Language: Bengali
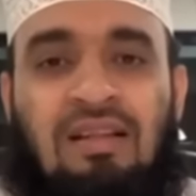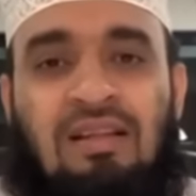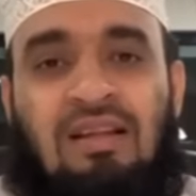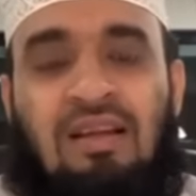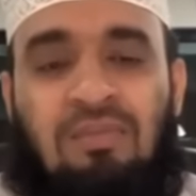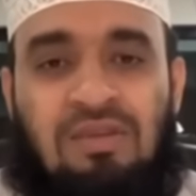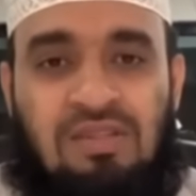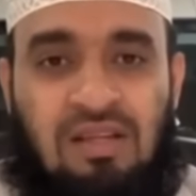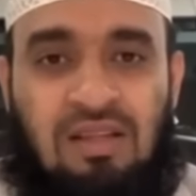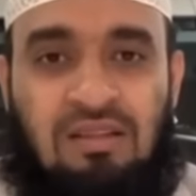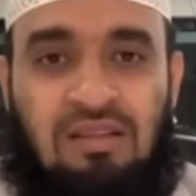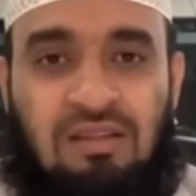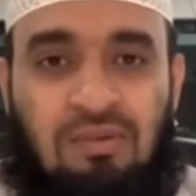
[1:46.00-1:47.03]
তাদেরকে আমরা
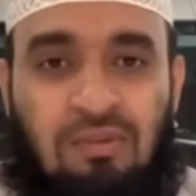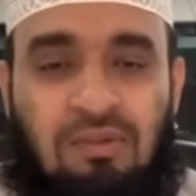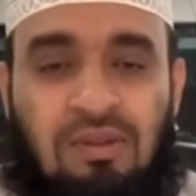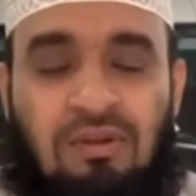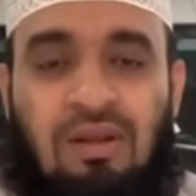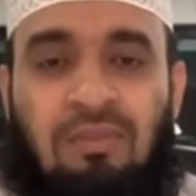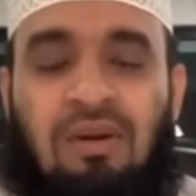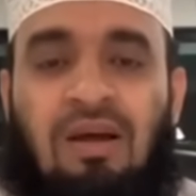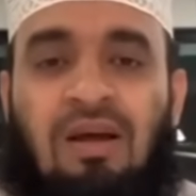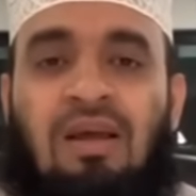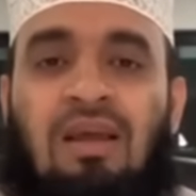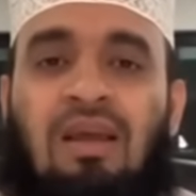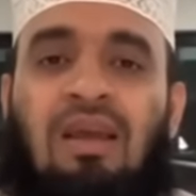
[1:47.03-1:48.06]
জাকাত দিতে পারবো তাহলে আমরা
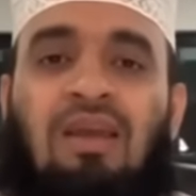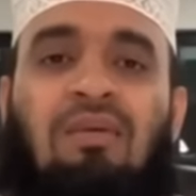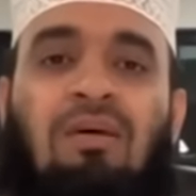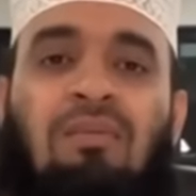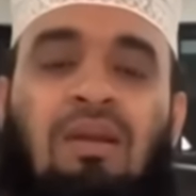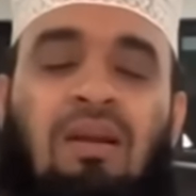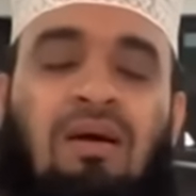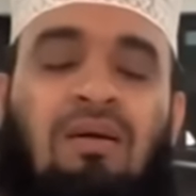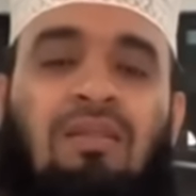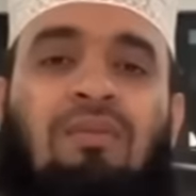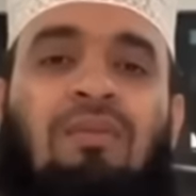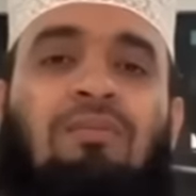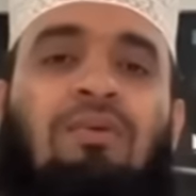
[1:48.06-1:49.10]
ইমাম আল
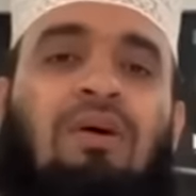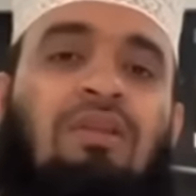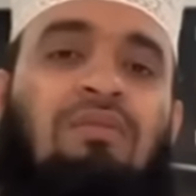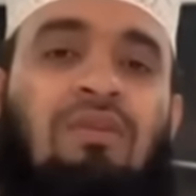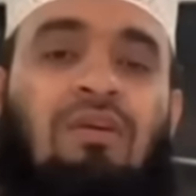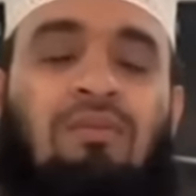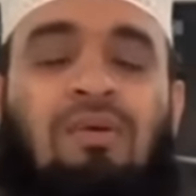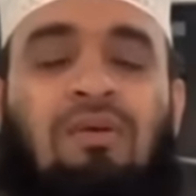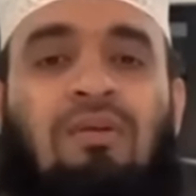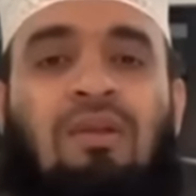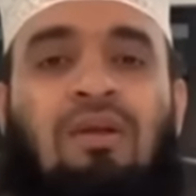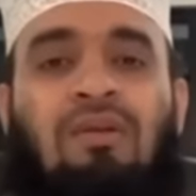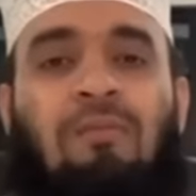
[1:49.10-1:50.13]
আদম আবু হানিফা
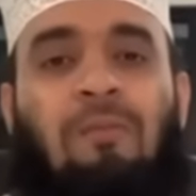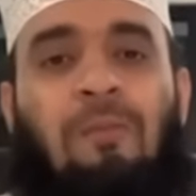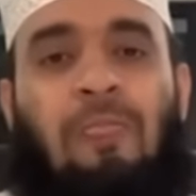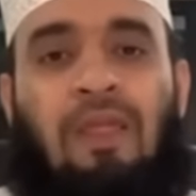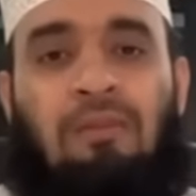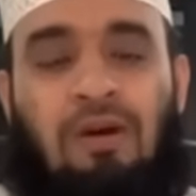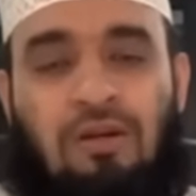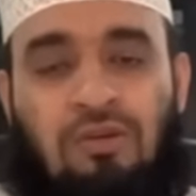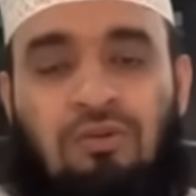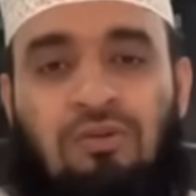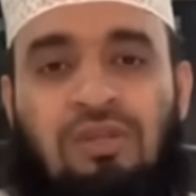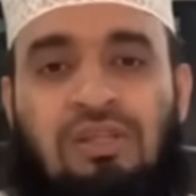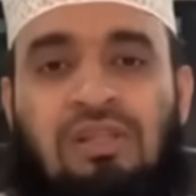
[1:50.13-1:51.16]
রহমাহুল্লার ভাষ্য
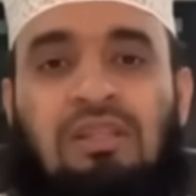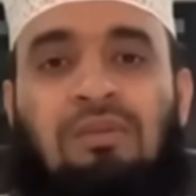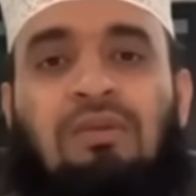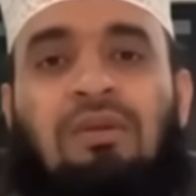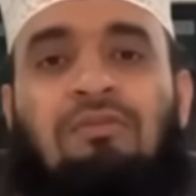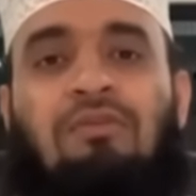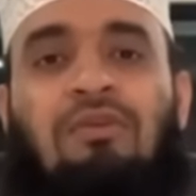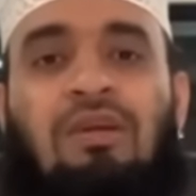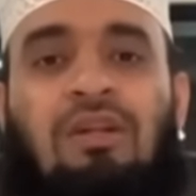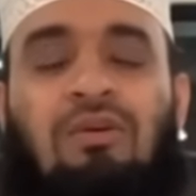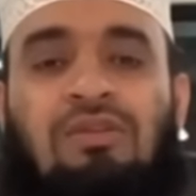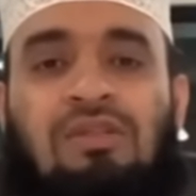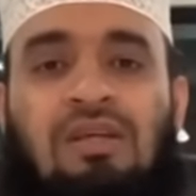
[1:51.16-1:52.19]
অনুযায়ী জানতে পারলাম
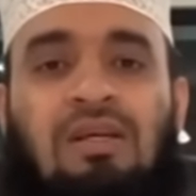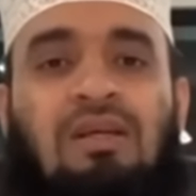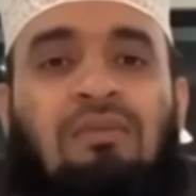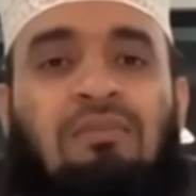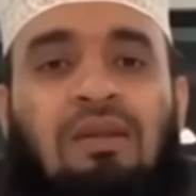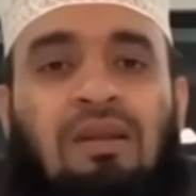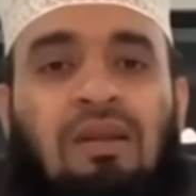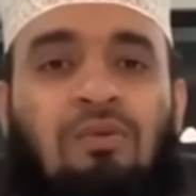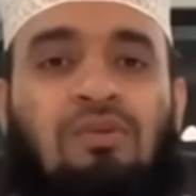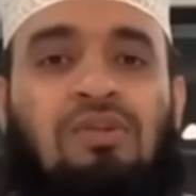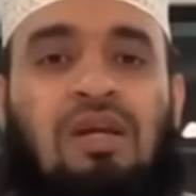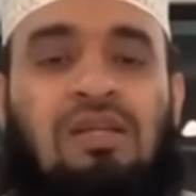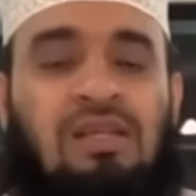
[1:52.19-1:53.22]
ফকির হচ্ছে মান
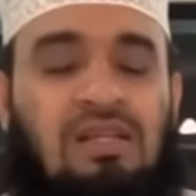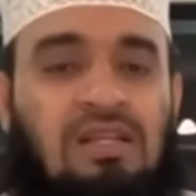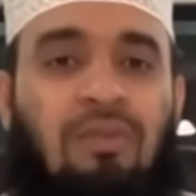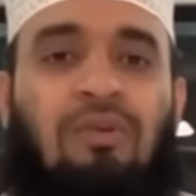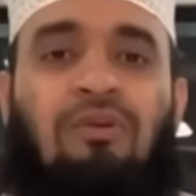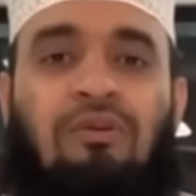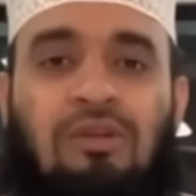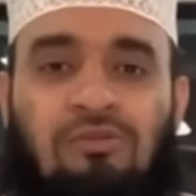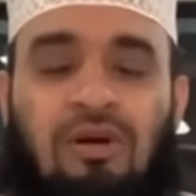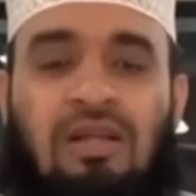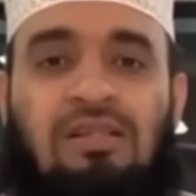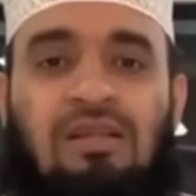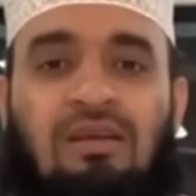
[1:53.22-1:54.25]
লাহুসাই যার সামান্য কিছু
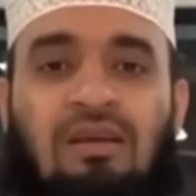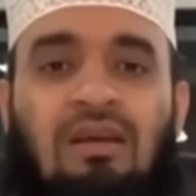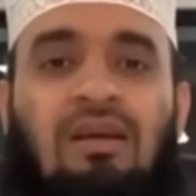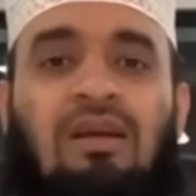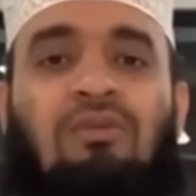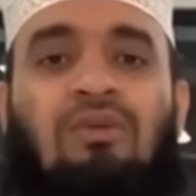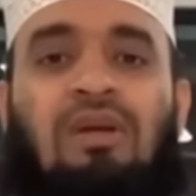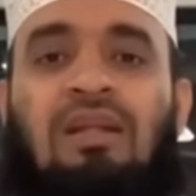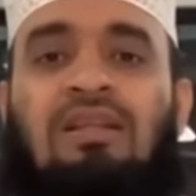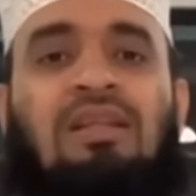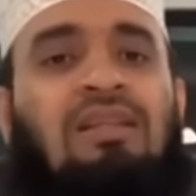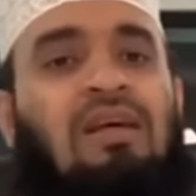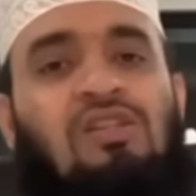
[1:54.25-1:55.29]
আছে কিন্তু এটা
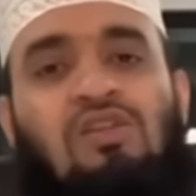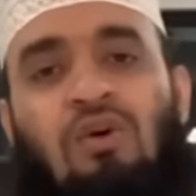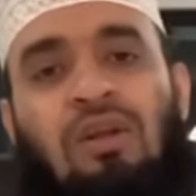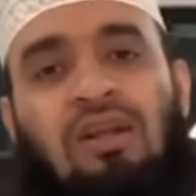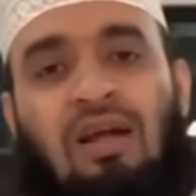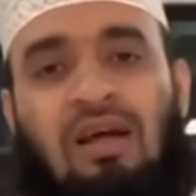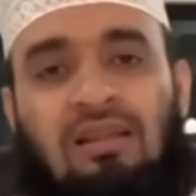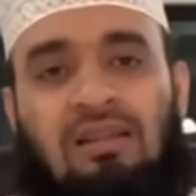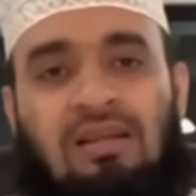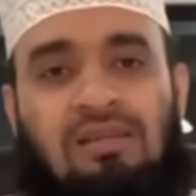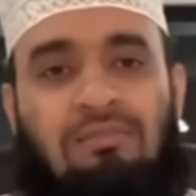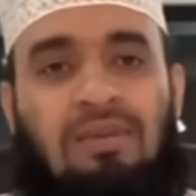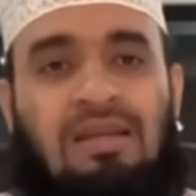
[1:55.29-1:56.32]
দিয়ে তার চলে না
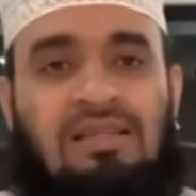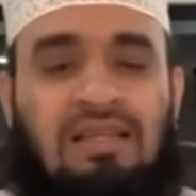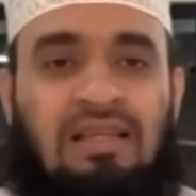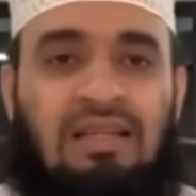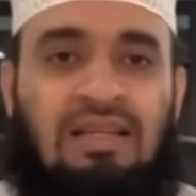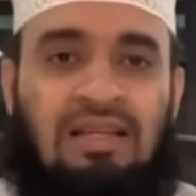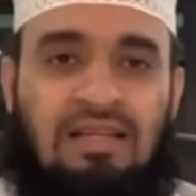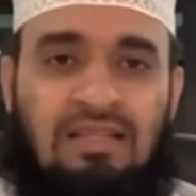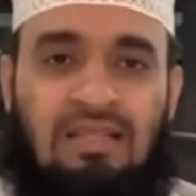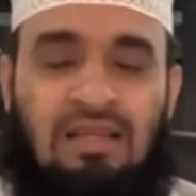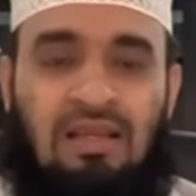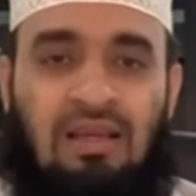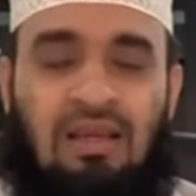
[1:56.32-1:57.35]
তার যে বেসিক নিডস
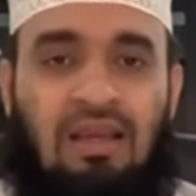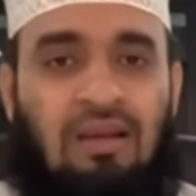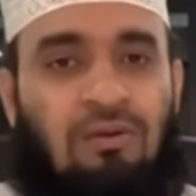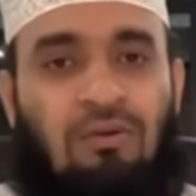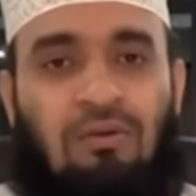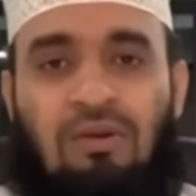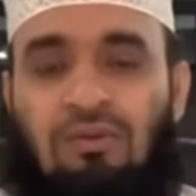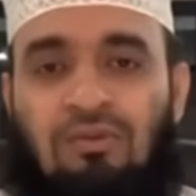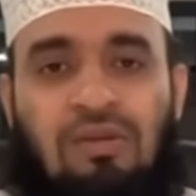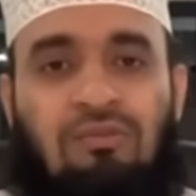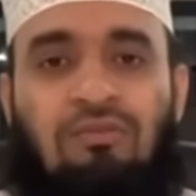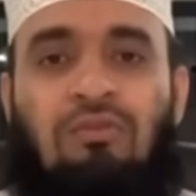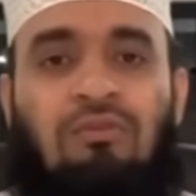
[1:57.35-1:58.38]
এগুলো কিন্তু
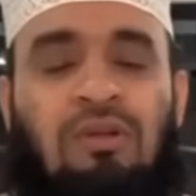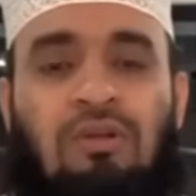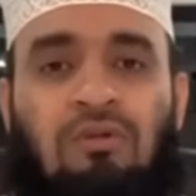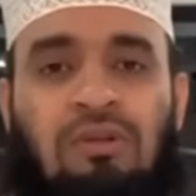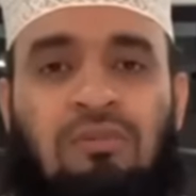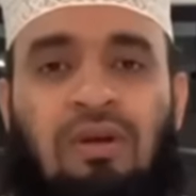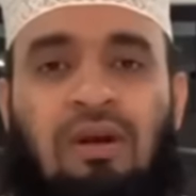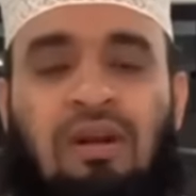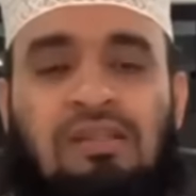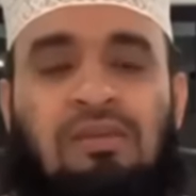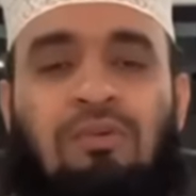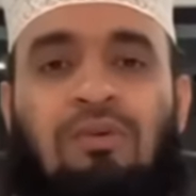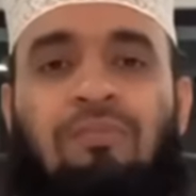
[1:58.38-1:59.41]
সে ফুলফিল করতে পারে না
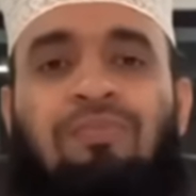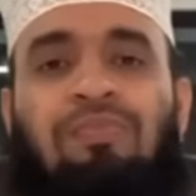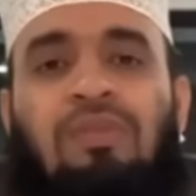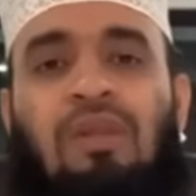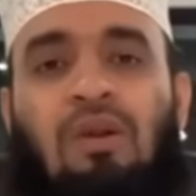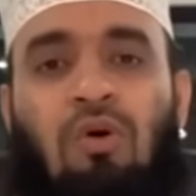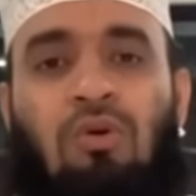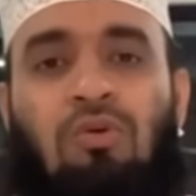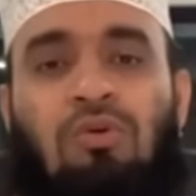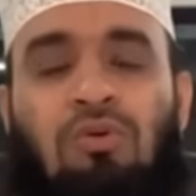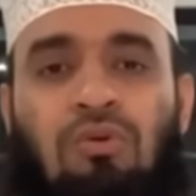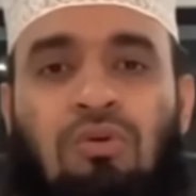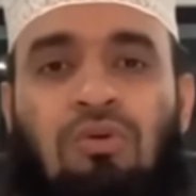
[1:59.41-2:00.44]
যেমন তার অন্ন